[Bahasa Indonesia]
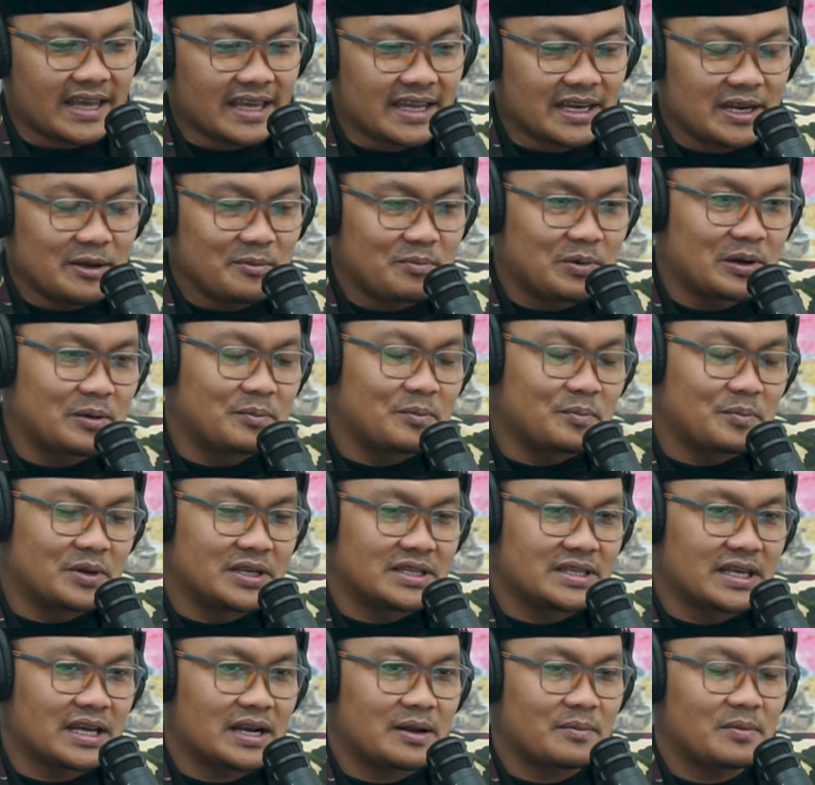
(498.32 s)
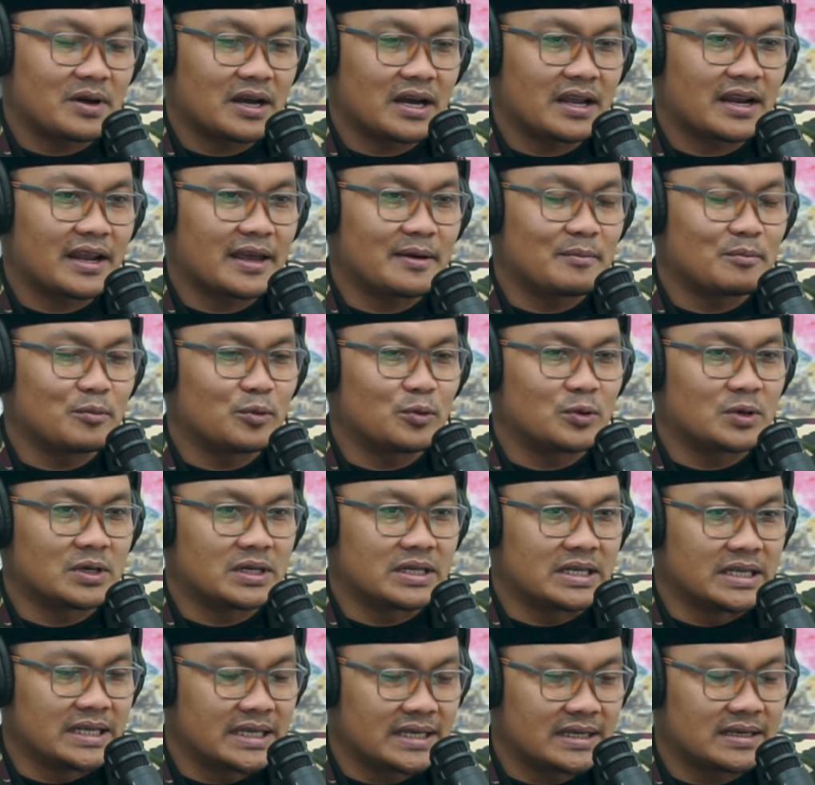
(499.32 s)
ini berbicara mengenai
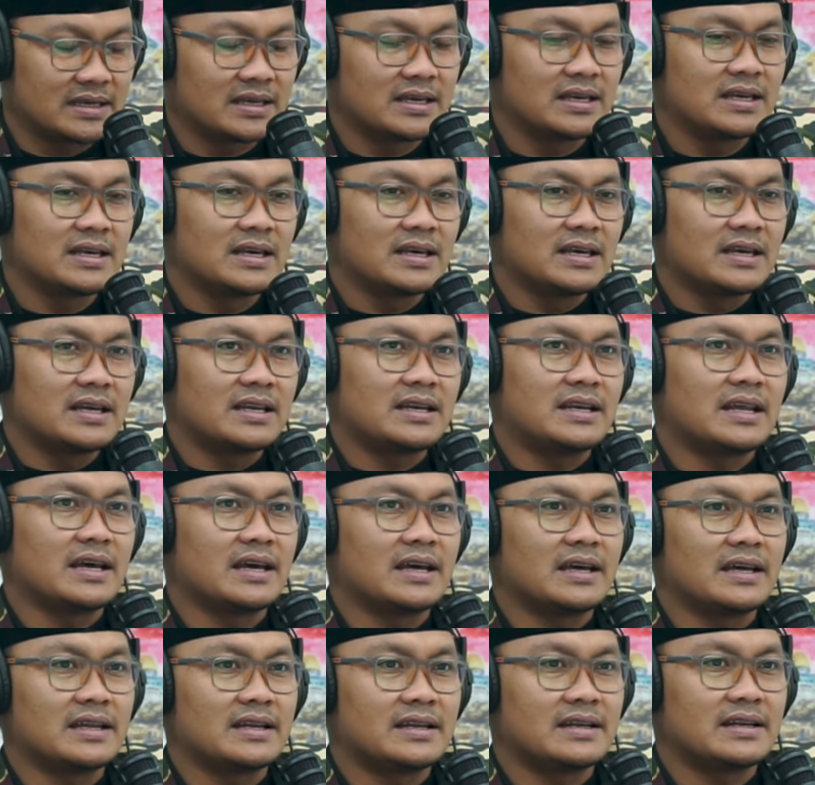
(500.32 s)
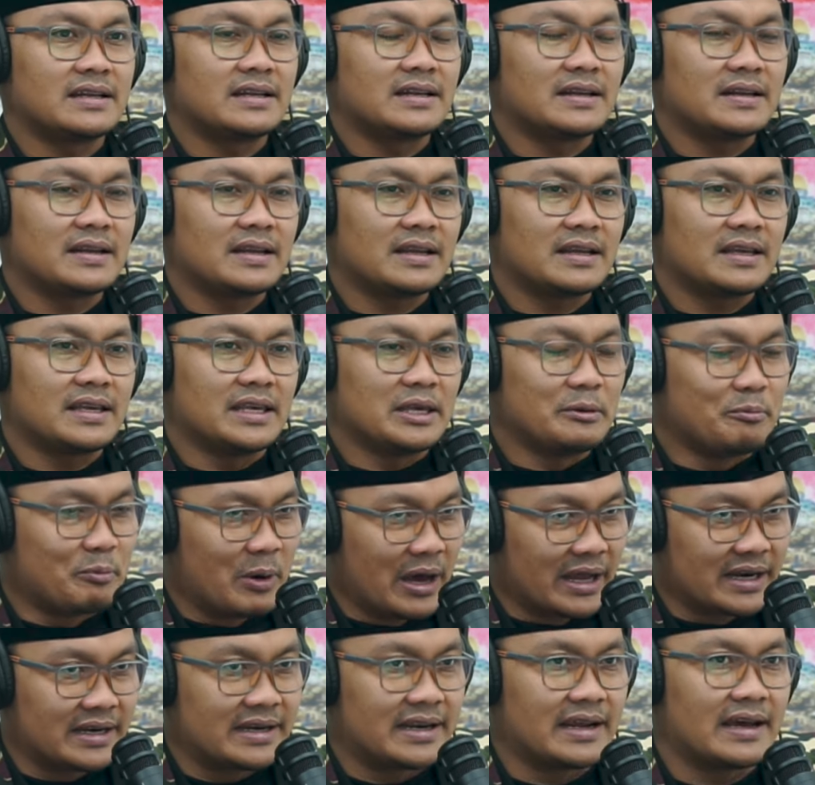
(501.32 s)
mudik dan
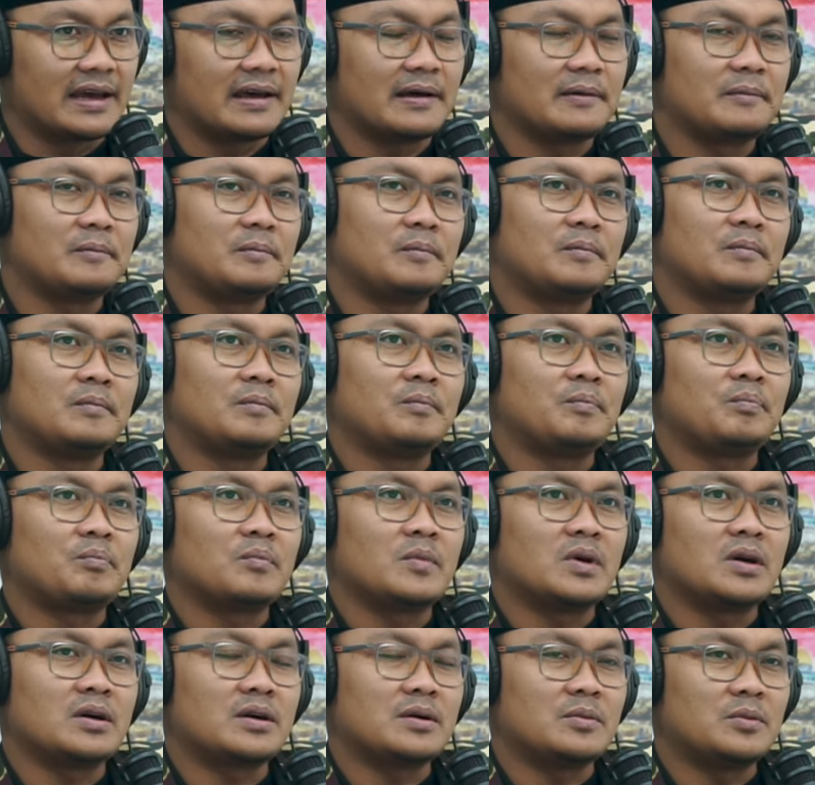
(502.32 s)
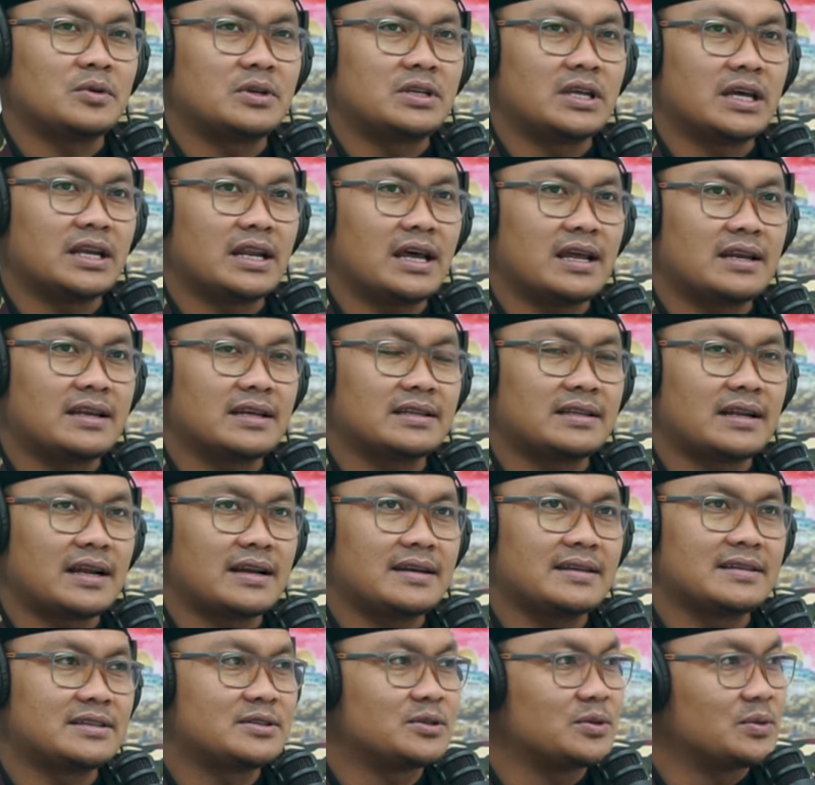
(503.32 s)
ibadah. Kemudian ada
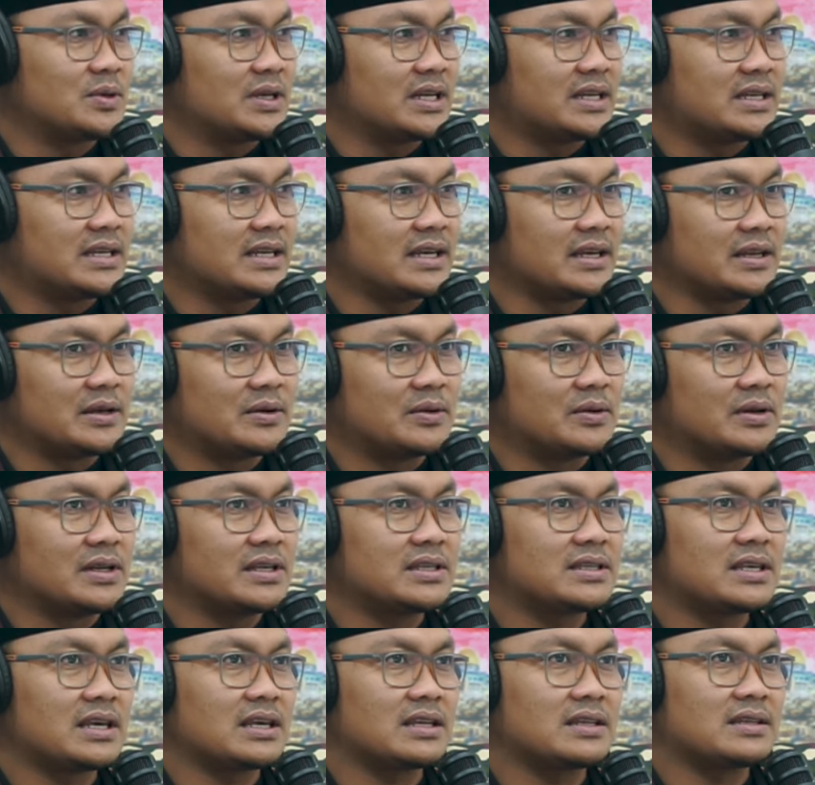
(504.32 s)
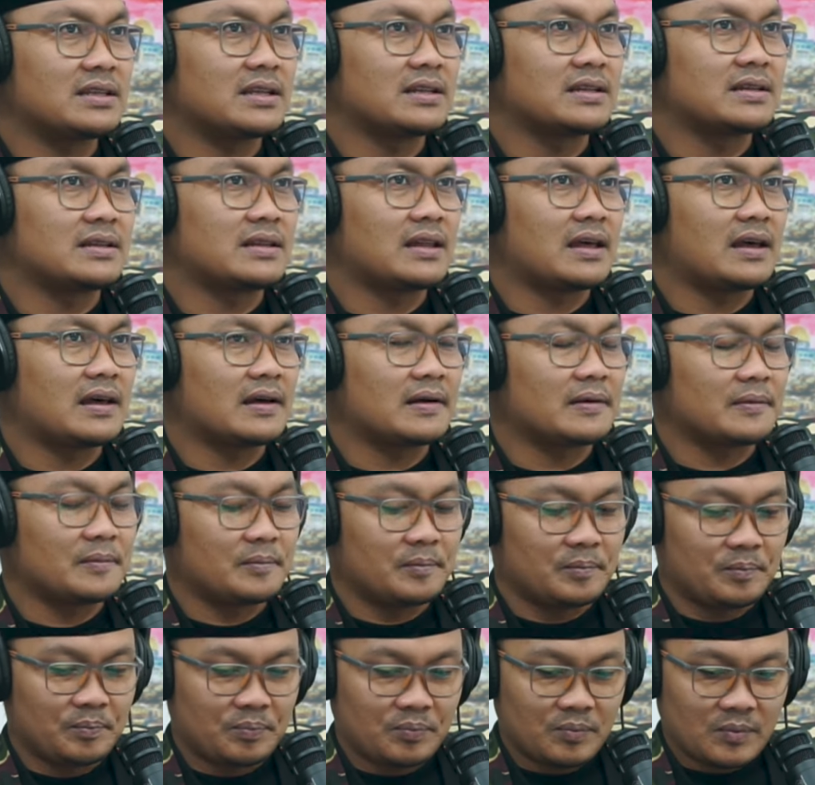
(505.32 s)
tradisi unik di Indonesia tentang
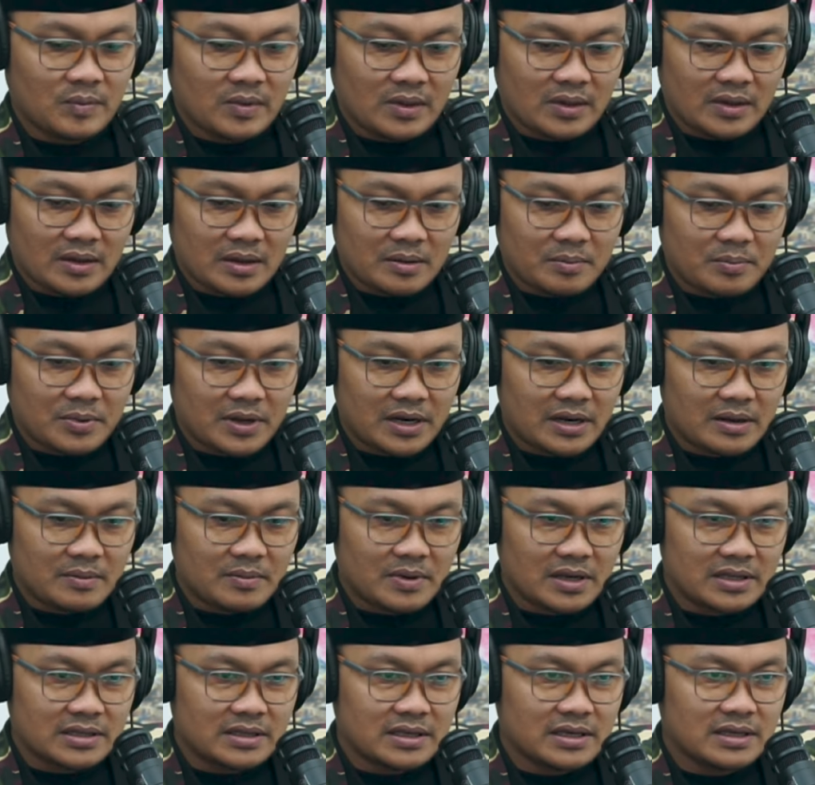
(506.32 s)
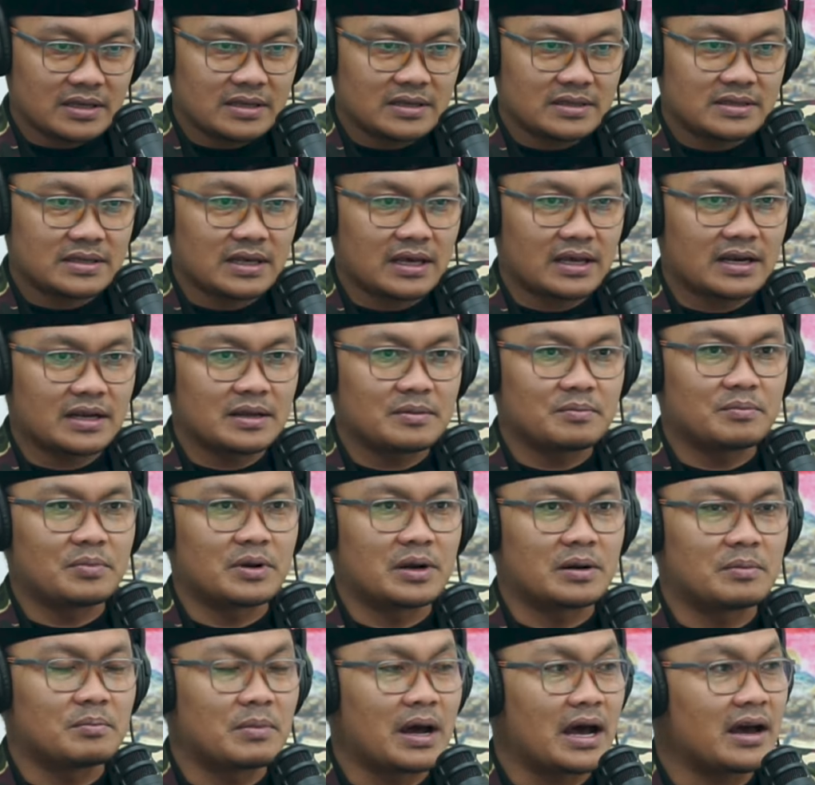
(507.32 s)
apa namanya saring
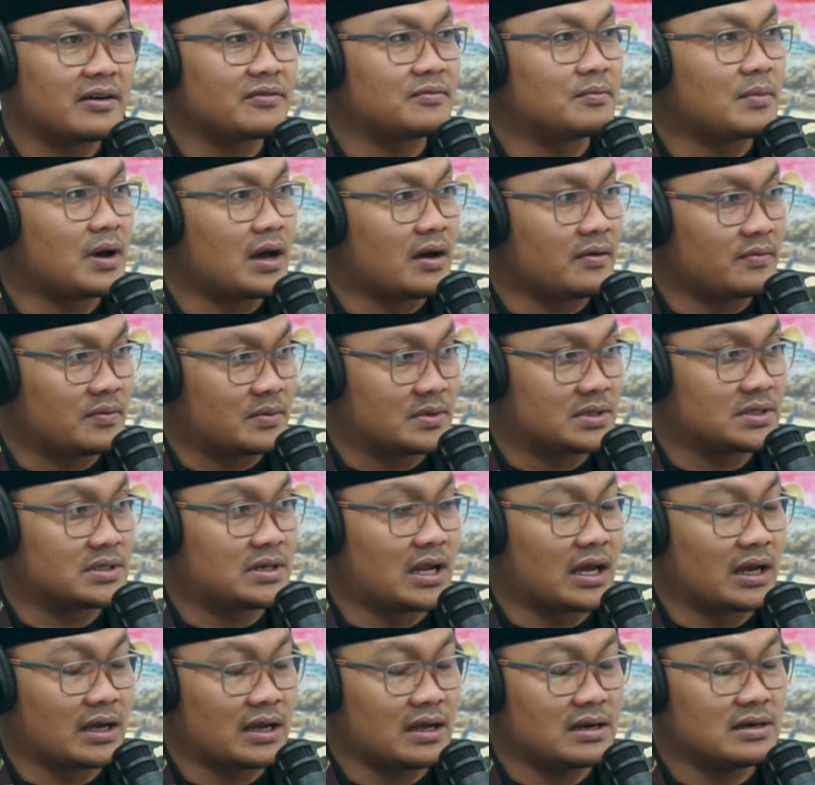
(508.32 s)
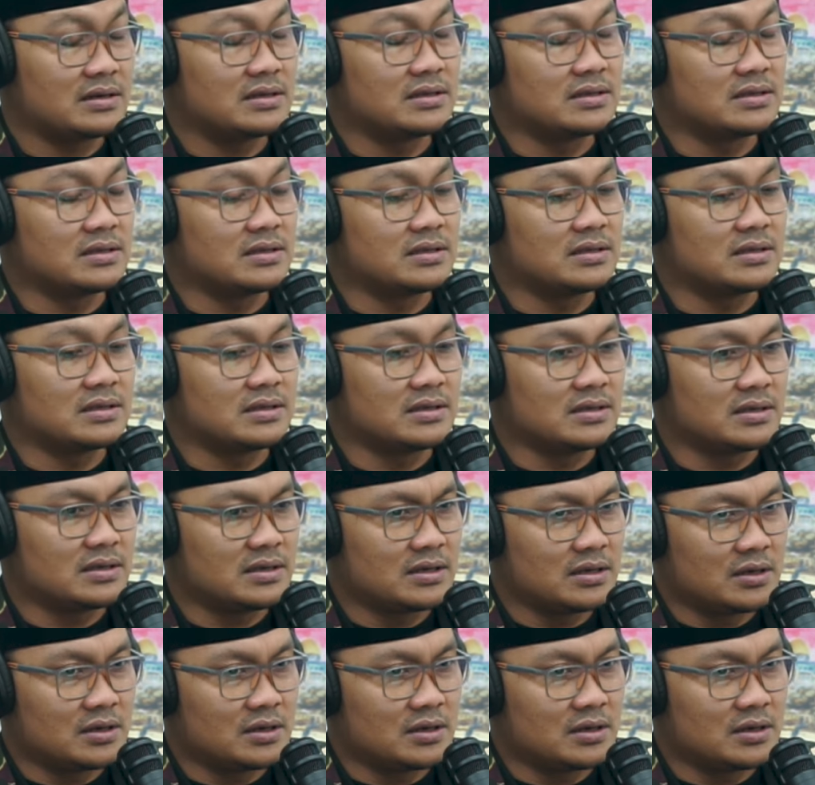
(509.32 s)
bermaaf-maafan. Sedangkan di